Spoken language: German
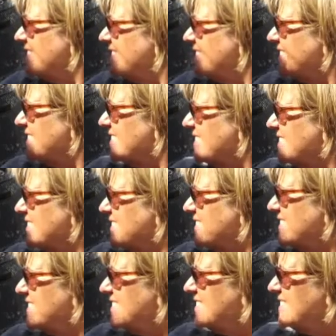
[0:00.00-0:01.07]
zu verhindern, gibt
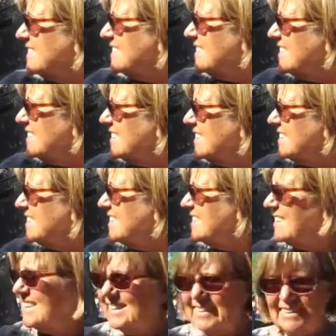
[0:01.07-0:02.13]
es mehr Geld.
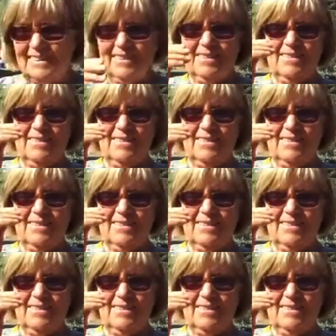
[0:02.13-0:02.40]
Äh, wenn er